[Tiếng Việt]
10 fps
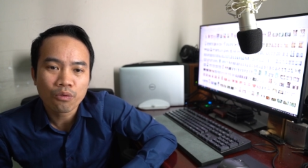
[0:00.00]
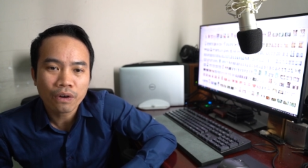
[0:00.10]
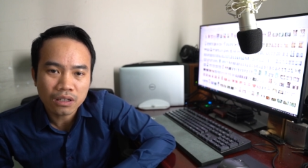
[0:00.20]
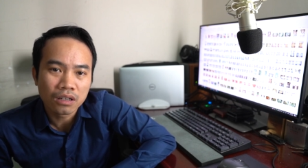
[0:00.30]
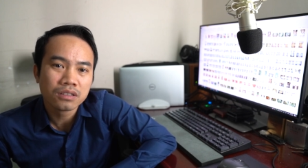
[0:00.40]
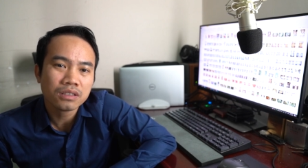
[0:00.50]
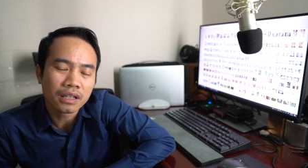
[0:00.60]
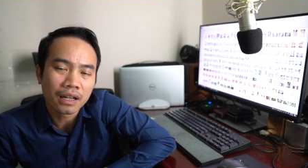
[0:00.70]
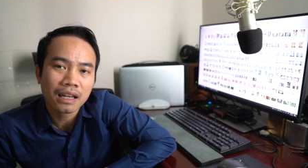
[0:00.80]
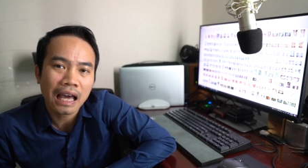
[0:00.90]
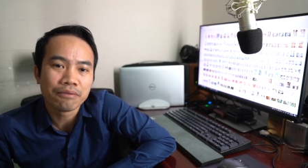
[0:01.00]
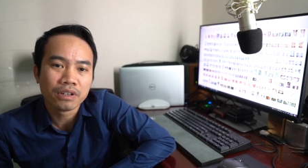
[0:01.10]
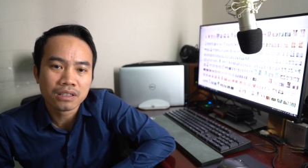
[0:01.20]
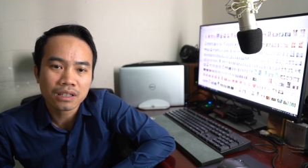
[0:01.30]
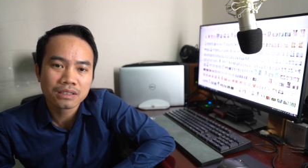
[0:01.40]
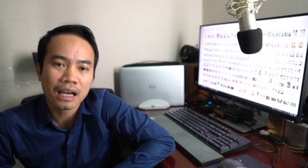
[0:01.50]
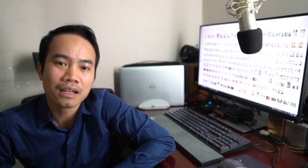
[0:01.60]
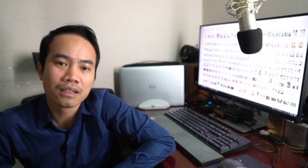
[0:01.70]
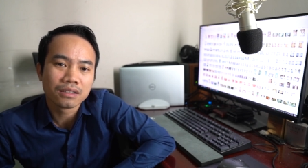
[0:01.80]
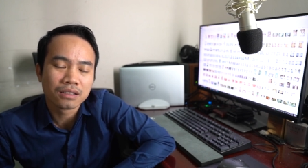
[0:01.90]
phong vách cứng chỉ nên làm với những cái gia
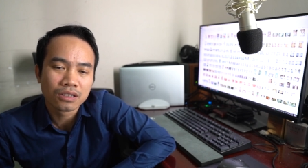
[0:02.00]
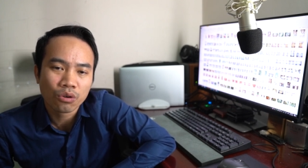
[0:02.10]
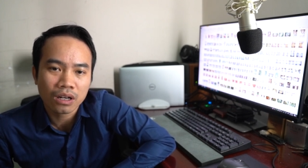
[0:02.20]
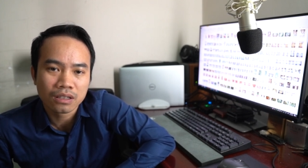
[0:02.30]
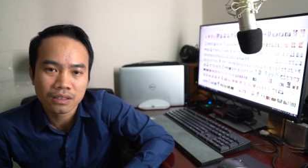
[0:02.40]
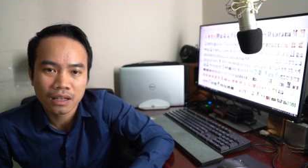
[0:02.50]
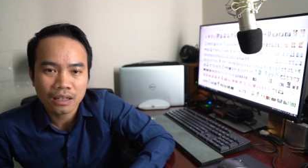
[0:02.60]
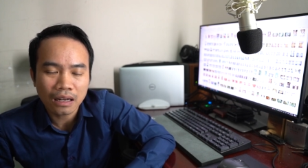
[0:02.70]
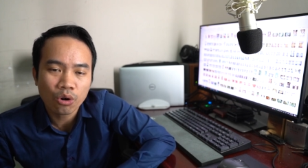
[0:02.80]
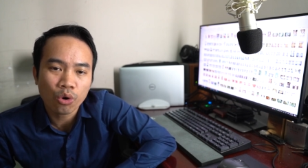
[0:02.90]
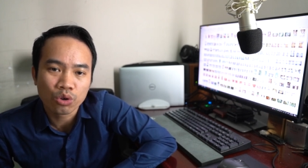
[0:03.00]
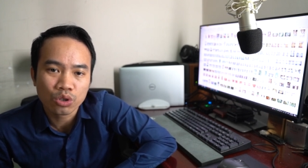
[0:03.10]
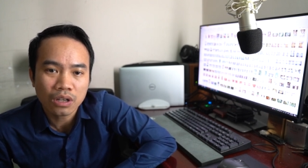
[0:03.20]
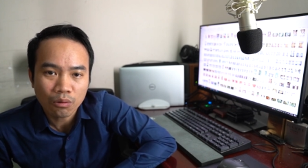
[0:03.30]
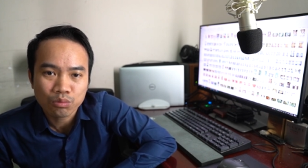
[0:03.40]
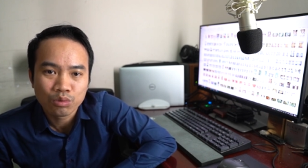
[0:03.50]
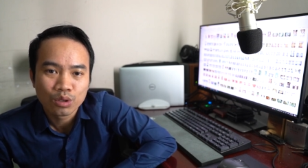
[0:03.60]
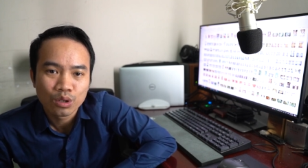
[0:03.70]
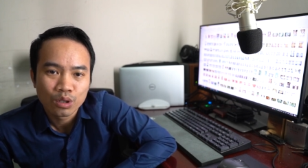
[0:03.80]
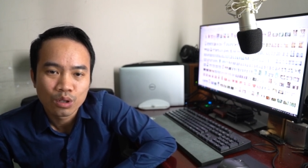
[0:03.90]
đình hoặc là những cái căn hộ nó rộng
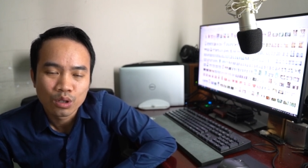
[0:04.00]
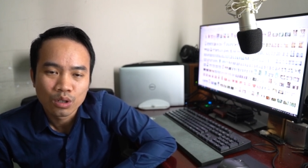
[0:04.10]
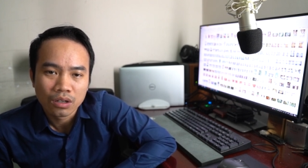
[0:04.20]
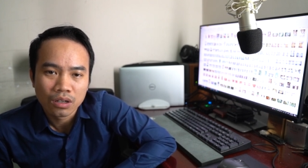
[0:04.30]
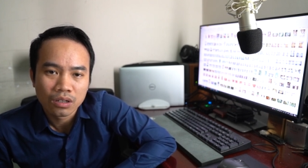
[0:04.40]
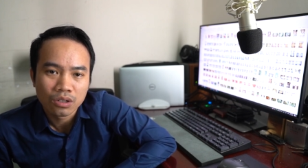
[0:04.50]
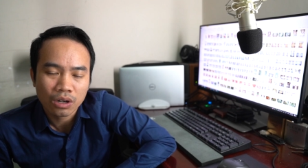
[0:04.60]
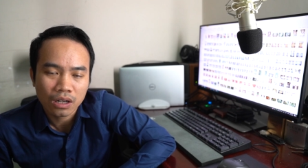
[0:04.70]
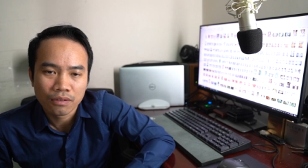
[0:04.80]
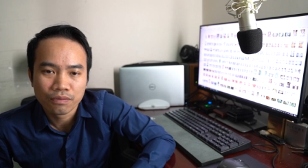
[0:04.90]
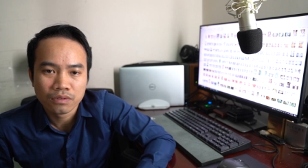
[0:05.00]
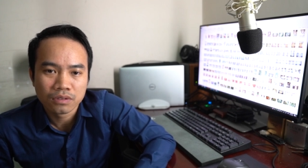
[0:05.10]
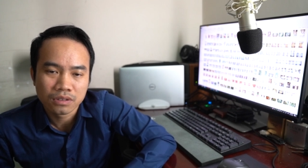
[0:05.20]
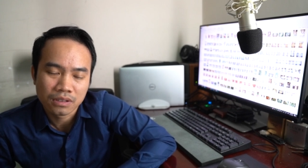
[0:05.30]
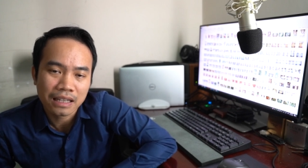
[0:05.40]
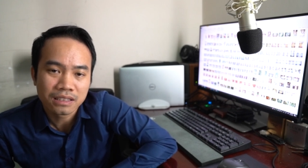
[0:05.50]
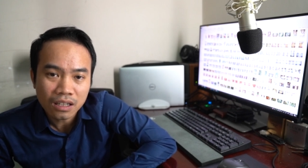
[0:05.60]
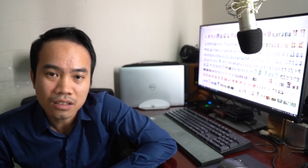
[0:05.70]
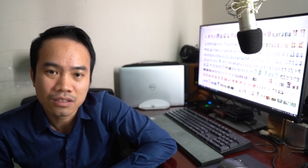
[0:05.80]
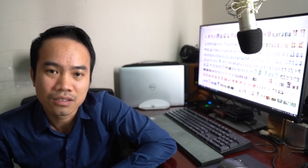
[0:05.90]
uh, hoặc là nhà
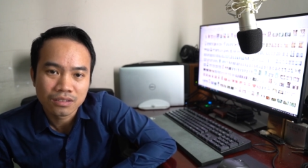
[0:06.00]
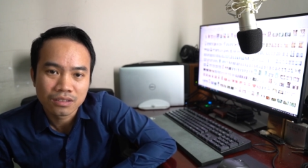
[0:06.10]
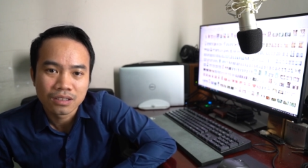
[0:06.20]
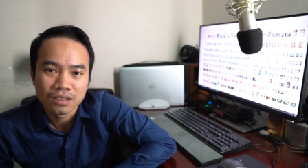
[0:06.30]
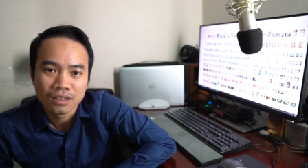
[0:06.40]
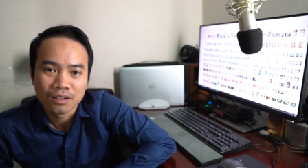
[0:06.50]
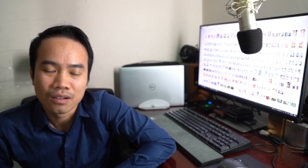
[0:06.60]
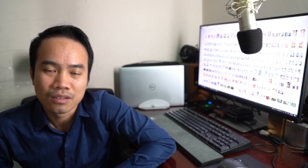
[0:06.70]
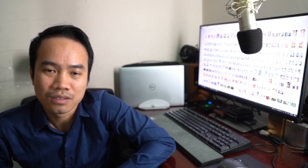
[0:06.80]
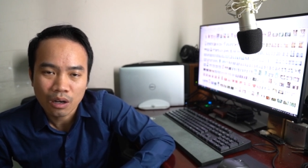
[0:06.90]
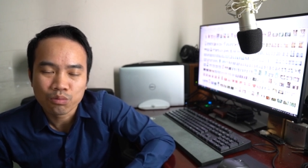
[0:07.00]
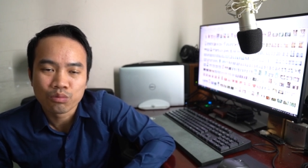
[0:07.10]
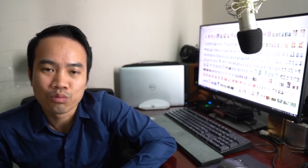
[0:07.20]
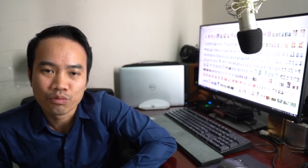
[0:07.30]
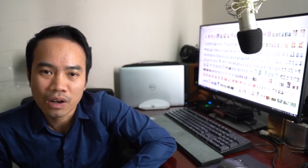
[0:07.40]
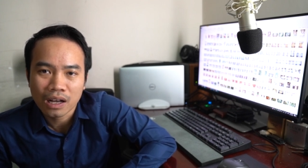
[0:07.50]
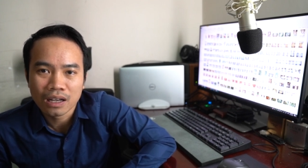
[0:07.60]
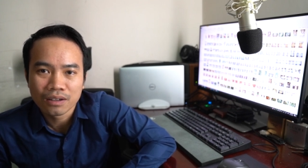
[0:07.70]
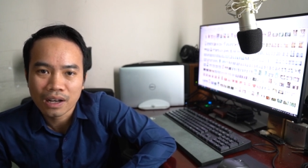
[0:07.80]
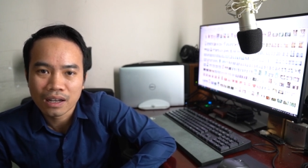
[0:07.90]
riêng rộng
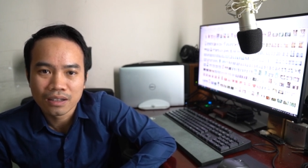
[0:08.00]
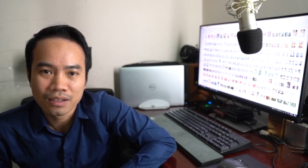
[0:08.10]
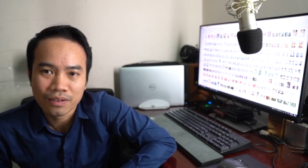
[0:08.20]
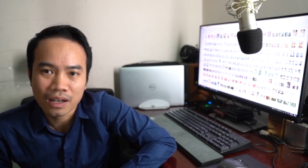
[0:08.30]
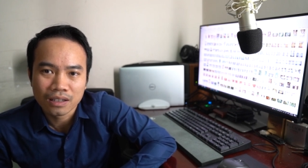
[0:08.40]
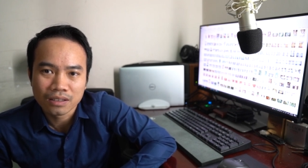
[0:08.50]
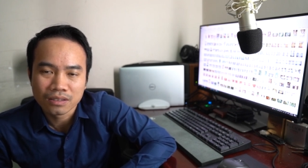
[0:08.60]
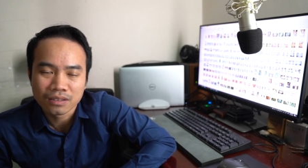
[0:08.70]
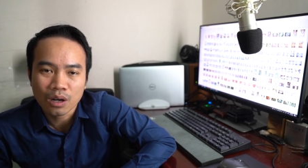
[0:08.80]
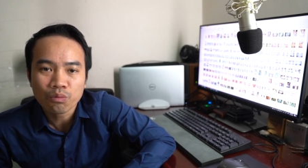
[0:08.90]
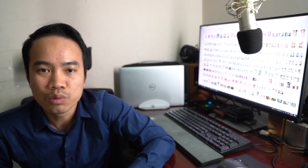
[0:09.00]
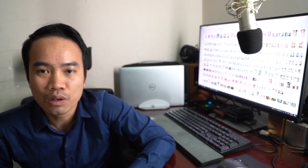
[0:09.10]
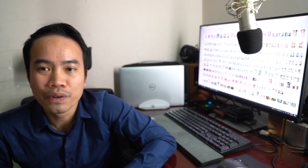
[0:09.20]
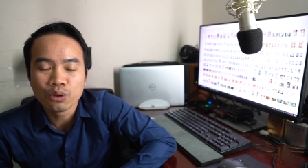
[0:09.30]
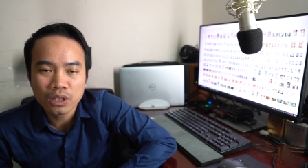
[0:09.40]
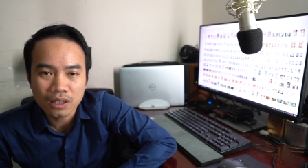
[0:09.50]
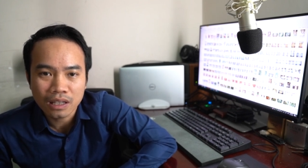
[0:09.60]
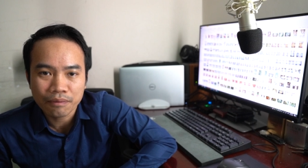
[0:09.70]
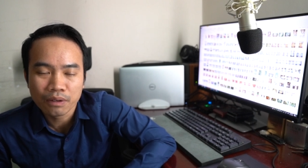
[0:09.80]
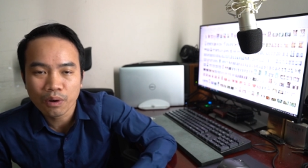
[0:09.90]
và và và không vướng víu gì
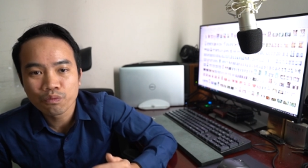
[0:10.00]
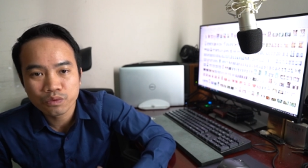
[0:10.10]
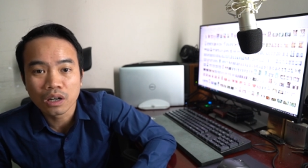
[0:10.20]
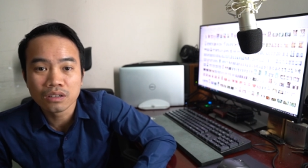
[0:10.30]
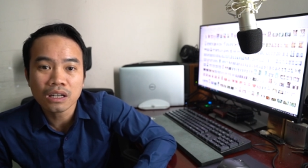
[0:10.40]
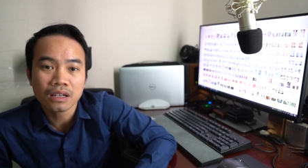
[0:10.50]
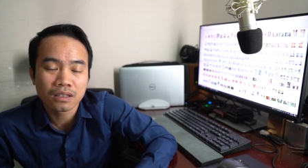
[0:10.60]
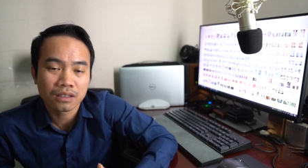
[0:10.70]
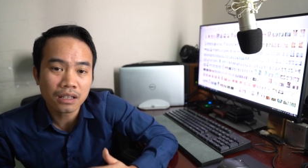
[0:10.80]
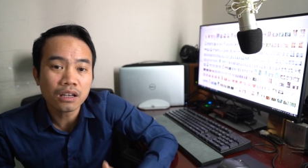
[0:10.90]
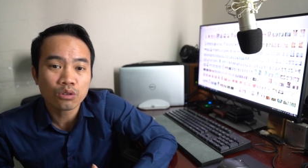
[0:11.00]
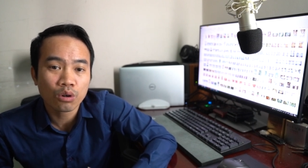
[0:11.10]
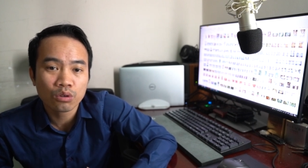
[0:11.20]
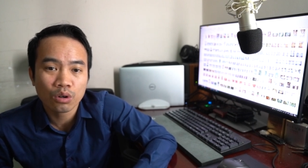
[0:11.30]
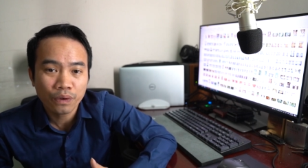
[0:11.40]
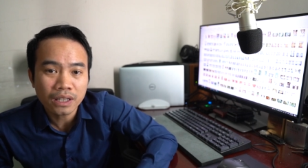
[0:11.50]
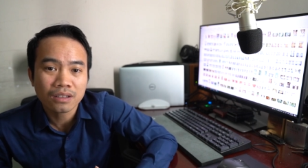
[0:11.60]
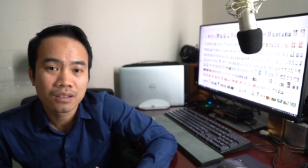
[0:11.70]
tại vì phong cứng là kích thước nó nó fix